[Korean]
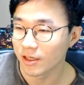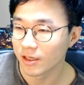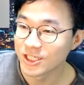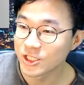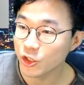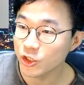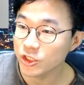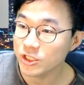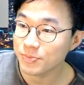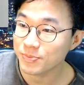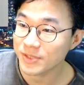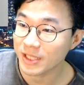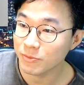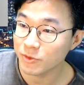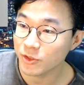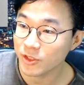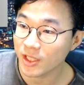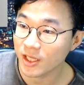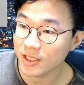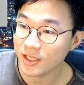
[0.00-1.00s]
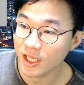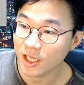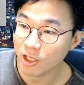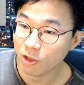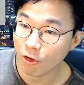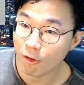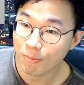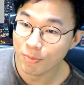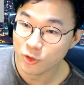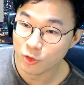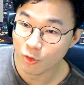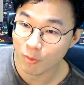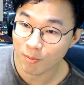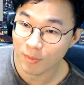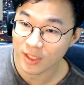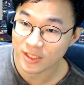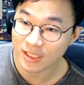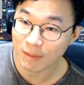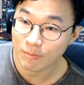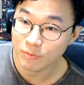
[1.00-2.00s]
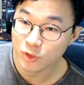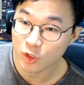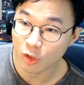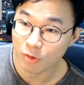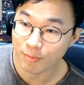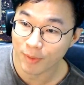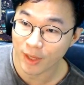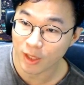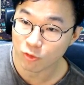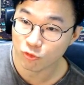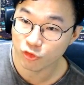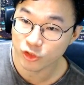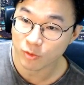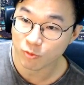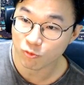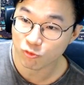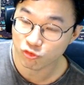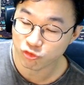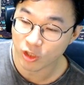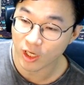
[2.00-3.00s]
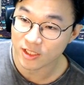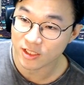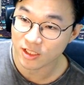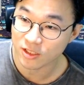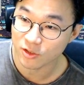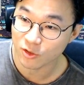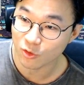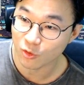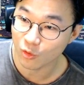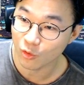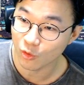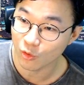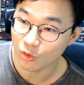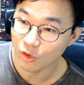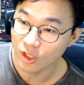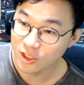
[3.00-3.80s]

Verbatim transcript: 2013년 한 해에 커피숍만 3,199개가 생겼고